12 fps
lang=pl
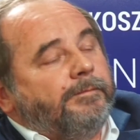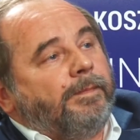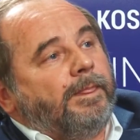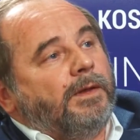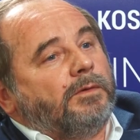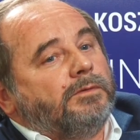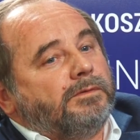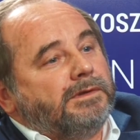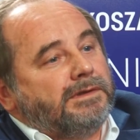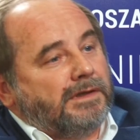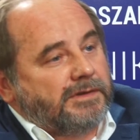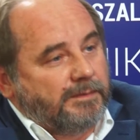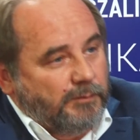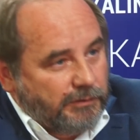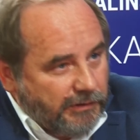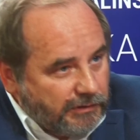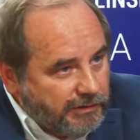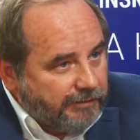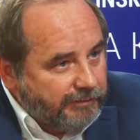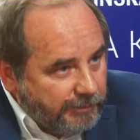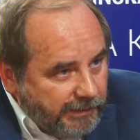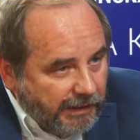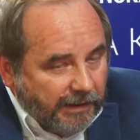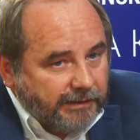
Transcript: do których nasza młodzież się wybiera.